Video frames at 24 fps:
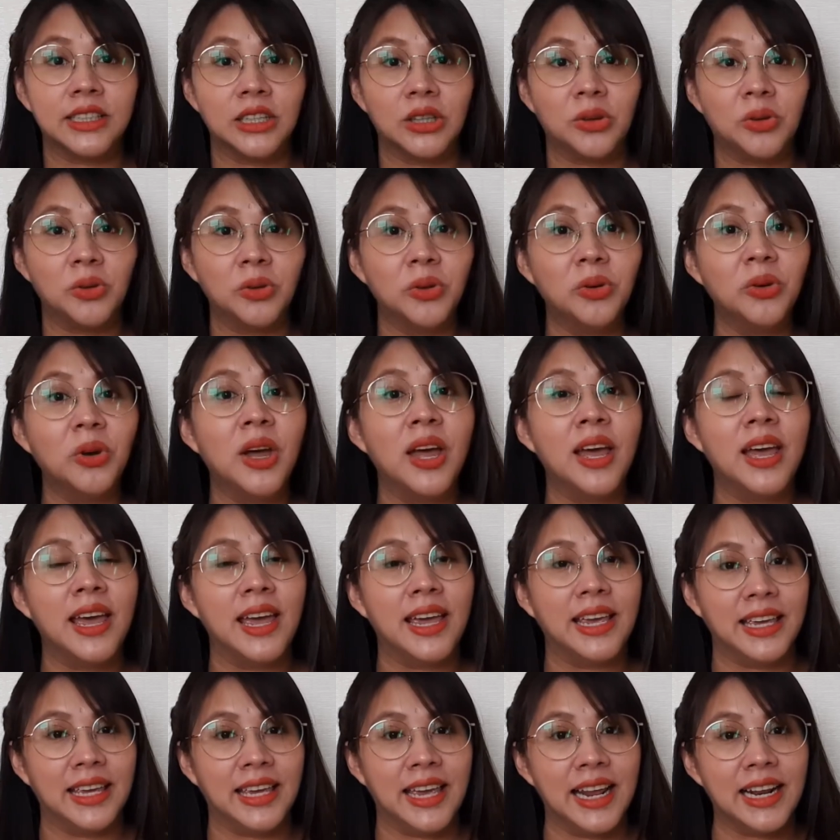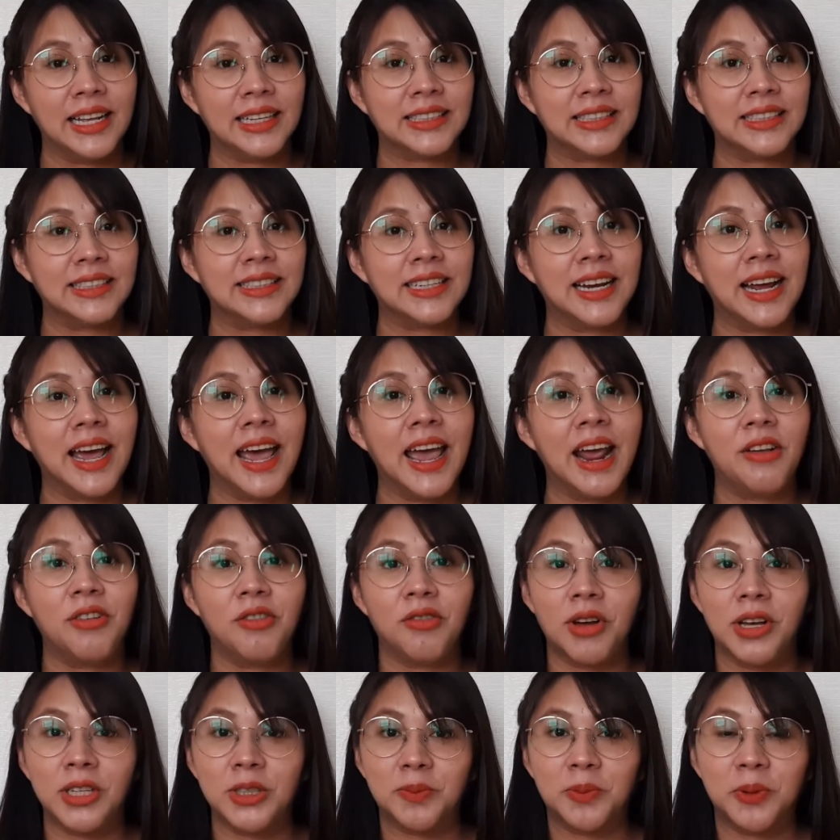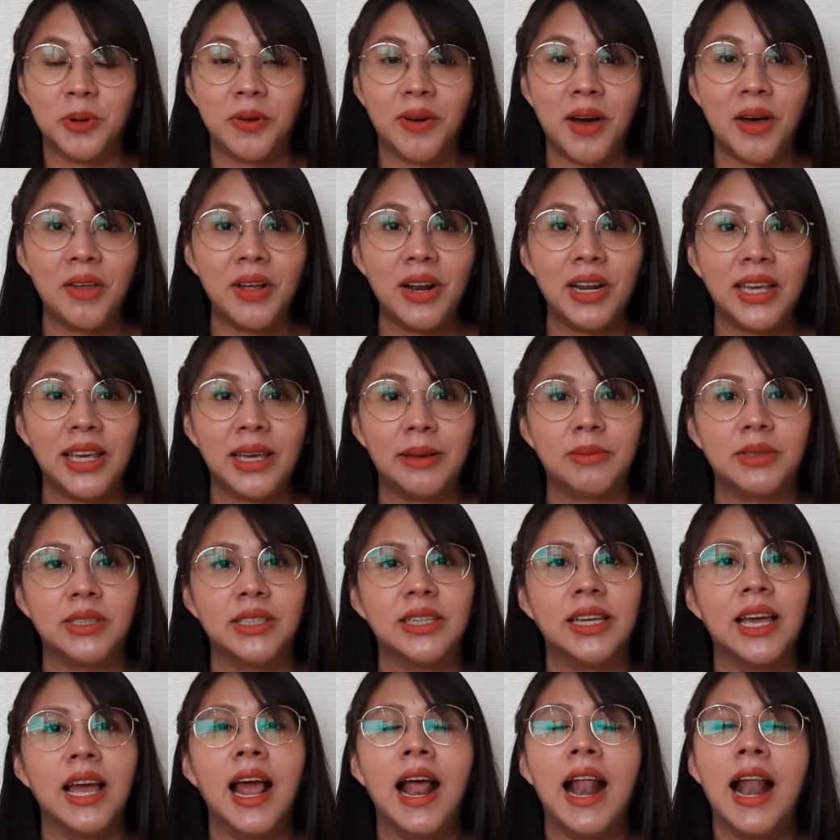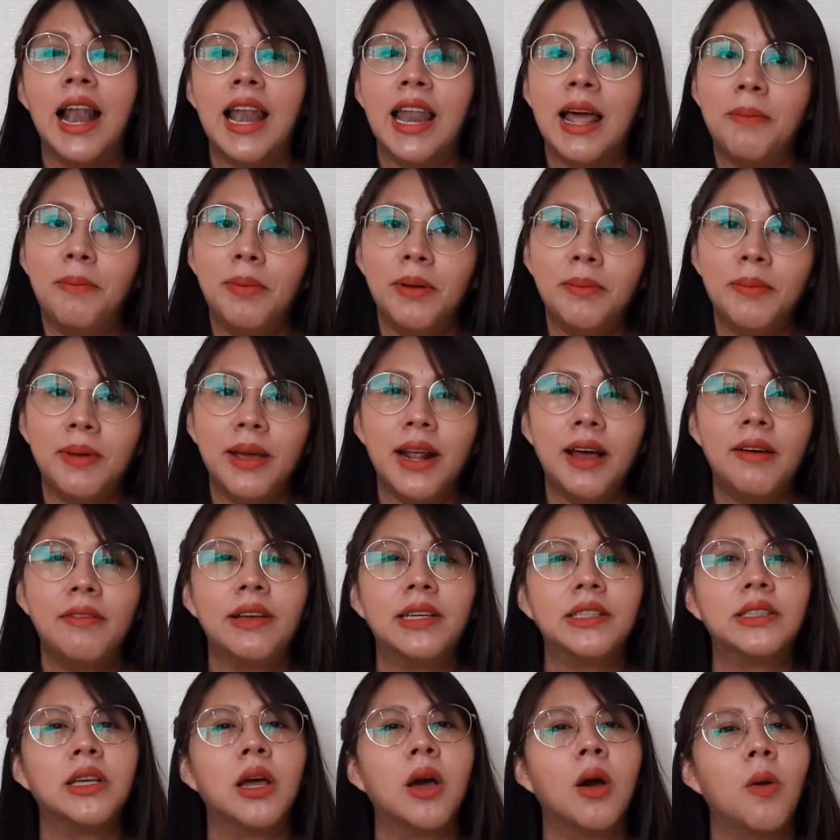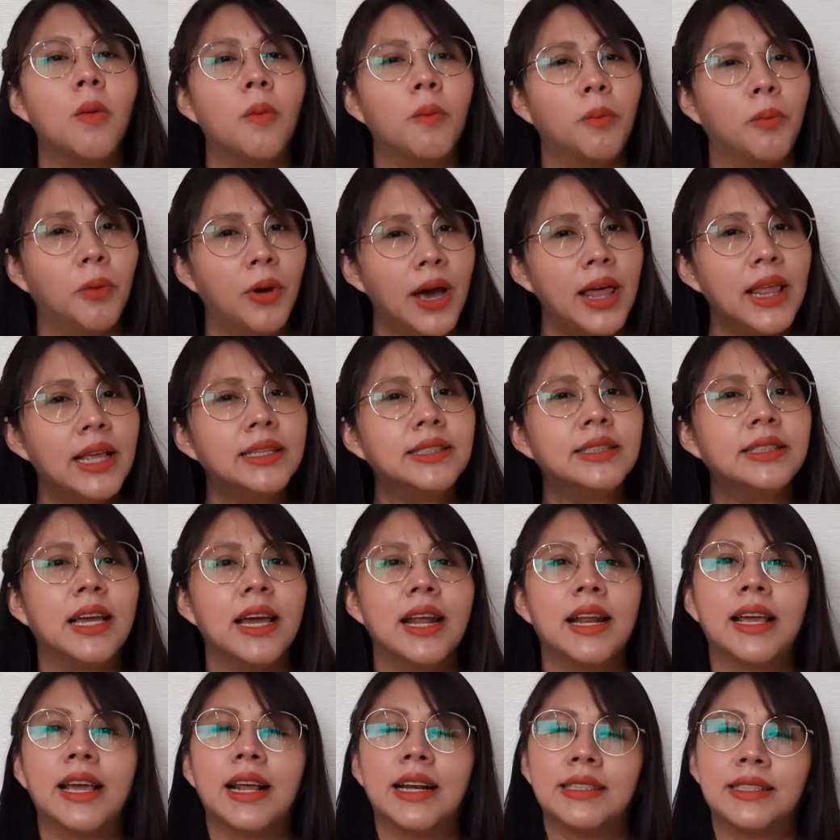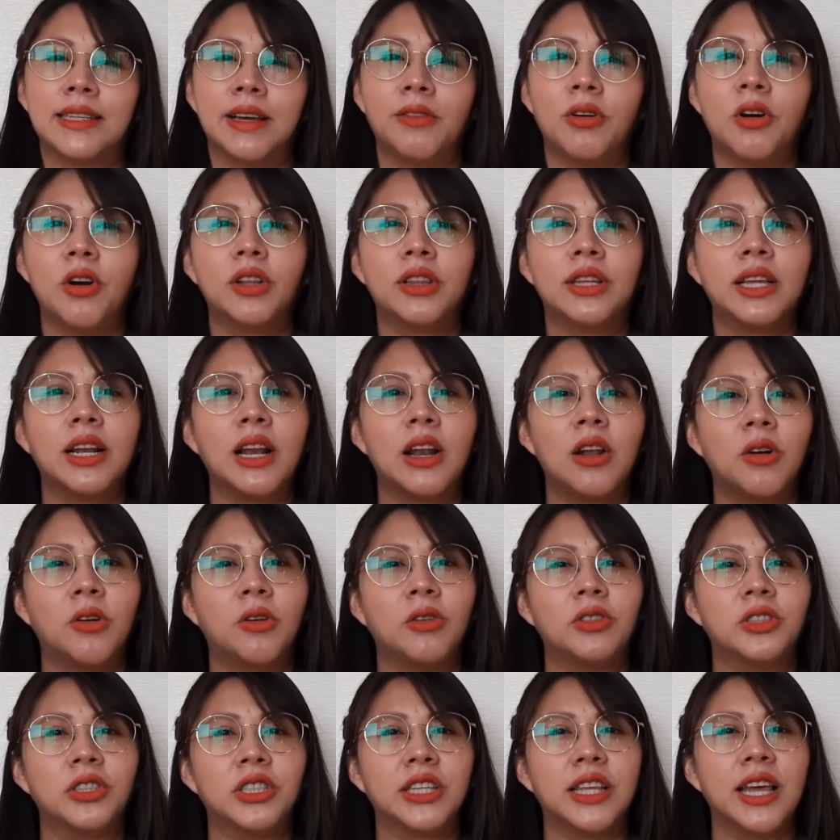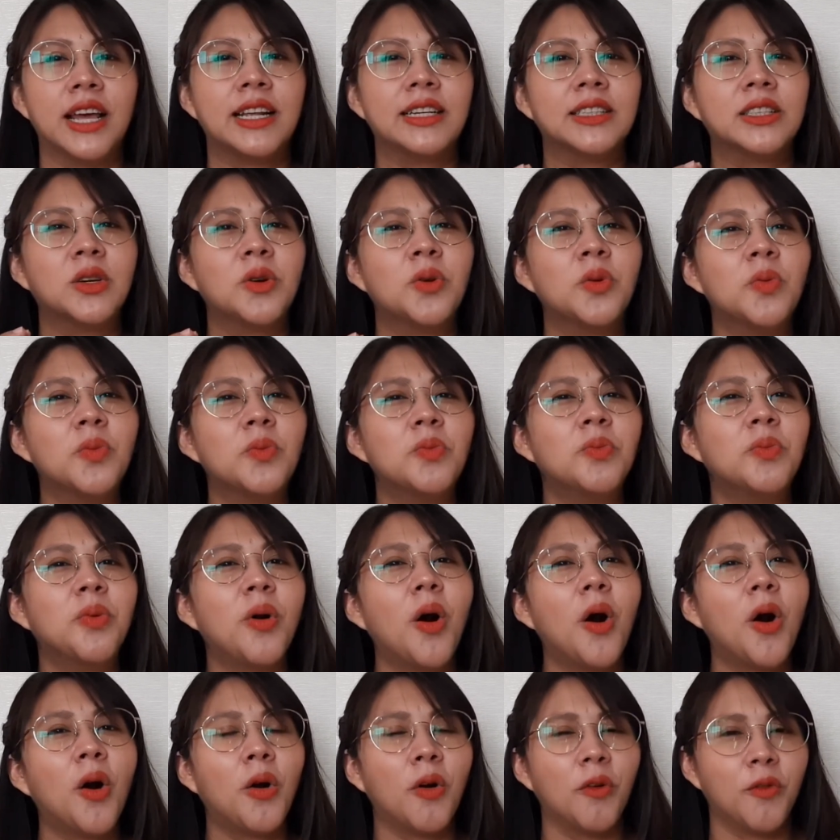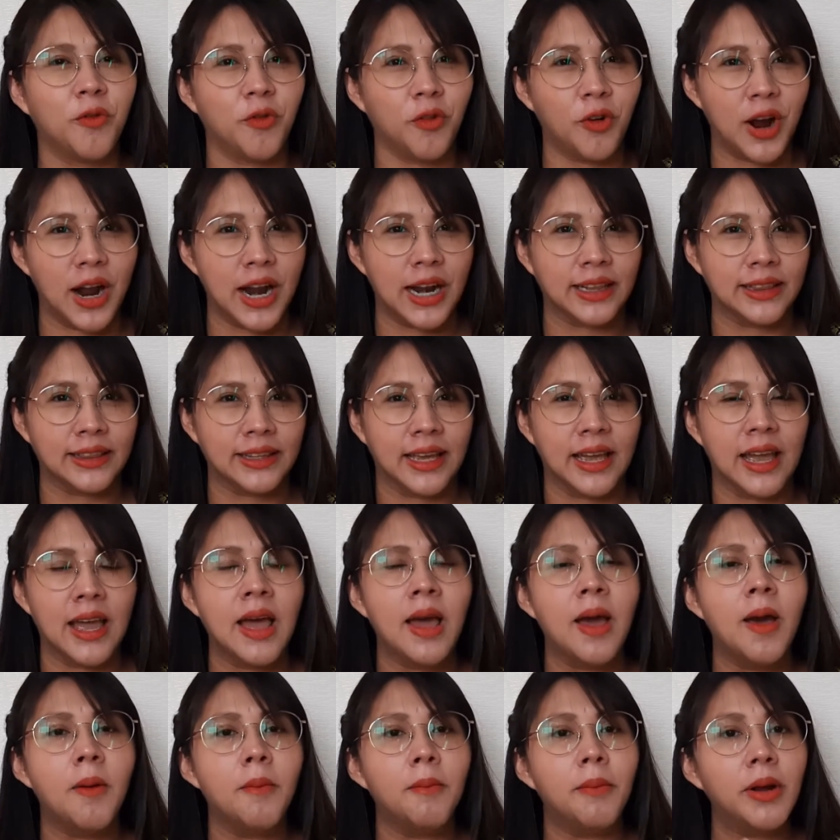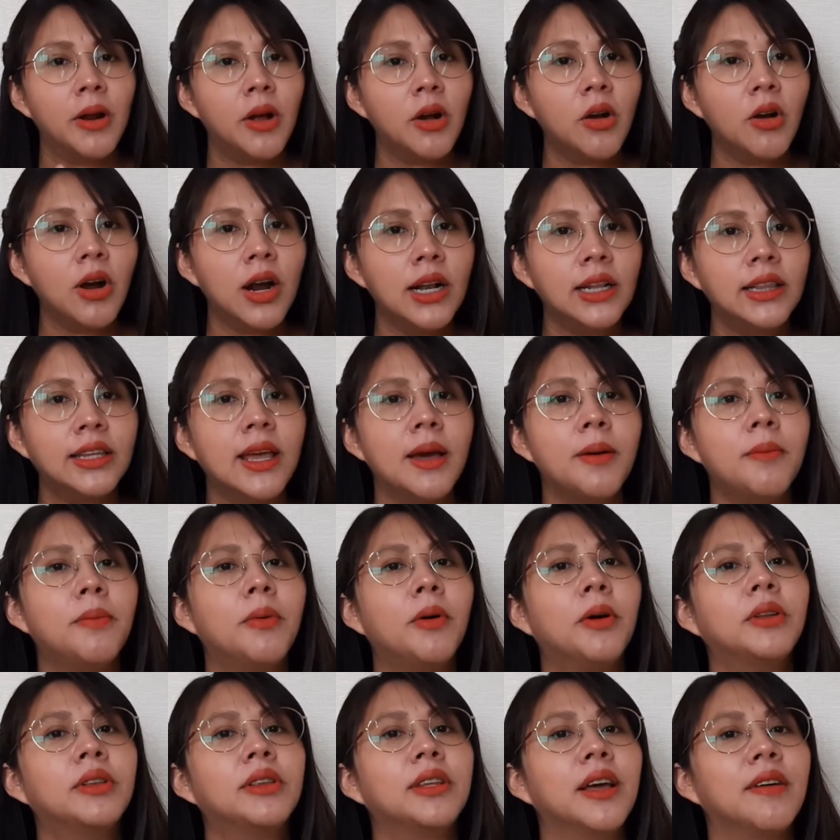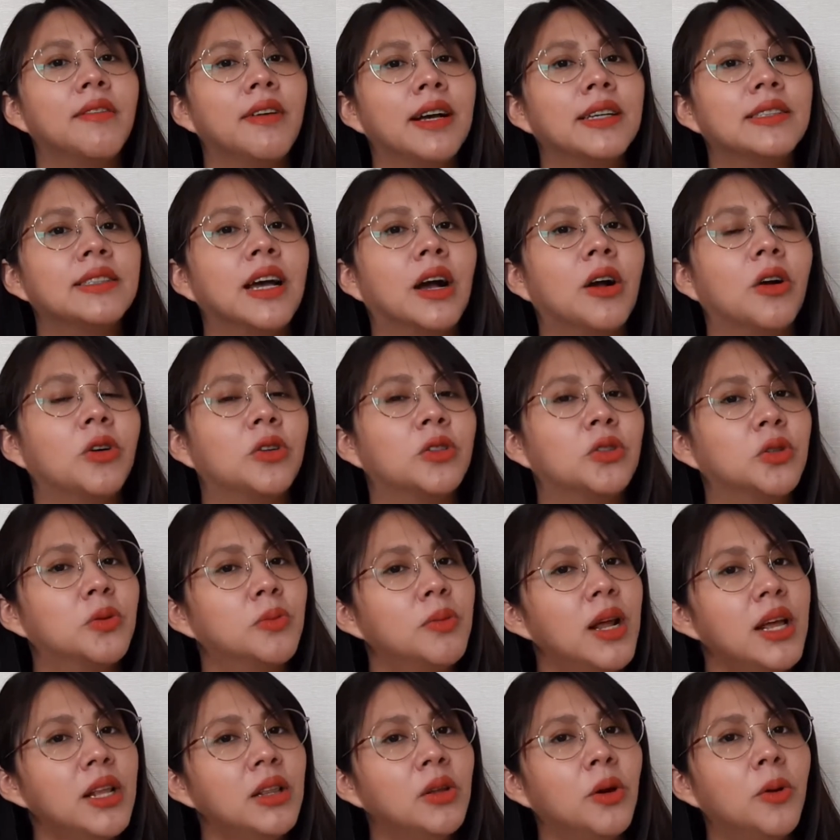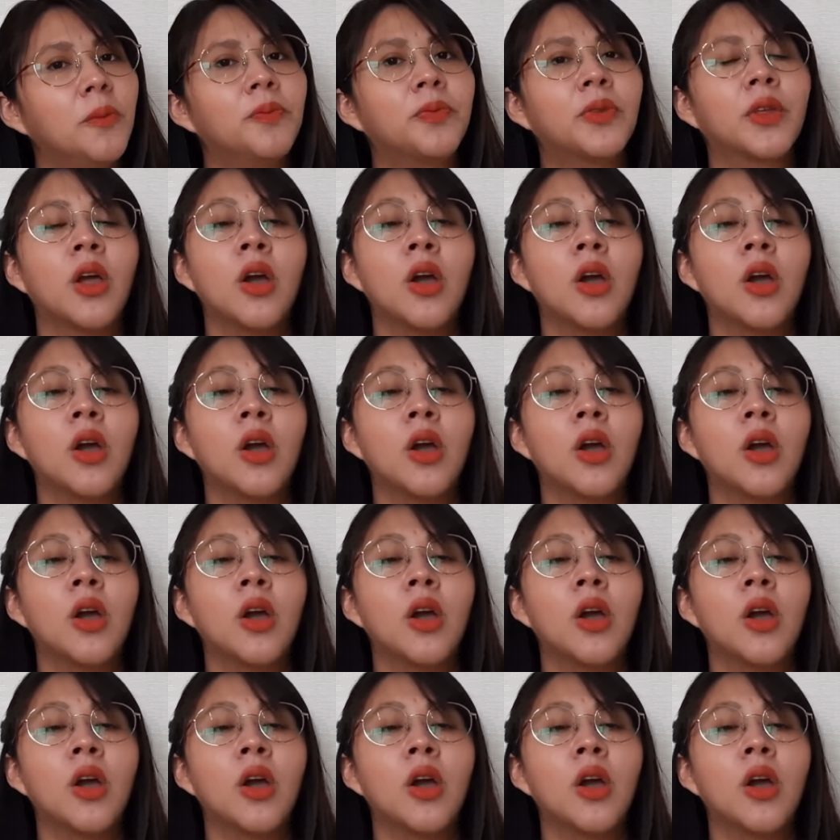si tú y eres extranjero y no has probado el kimchi la primera vez Puede ser que el sabor te lo consideres un poco fuerte, pero con el tiempo te vas acostumbrando.